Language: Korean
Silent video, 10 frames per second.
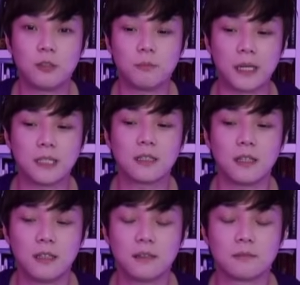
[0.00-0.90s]

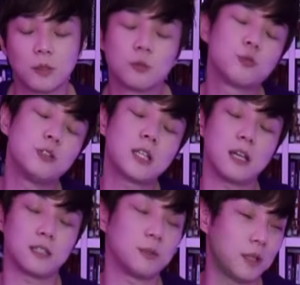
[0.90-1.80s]
만약에 뭐 주의사항이
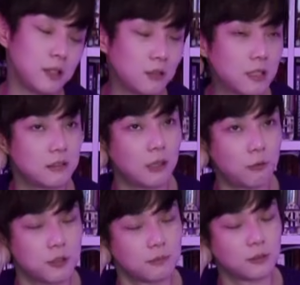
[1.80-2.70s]
있습니다. 이런 카드
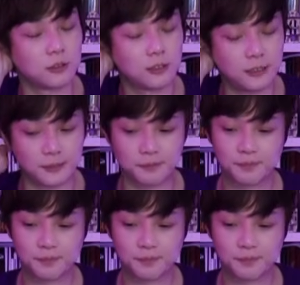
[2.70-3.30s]
나오시는 분들은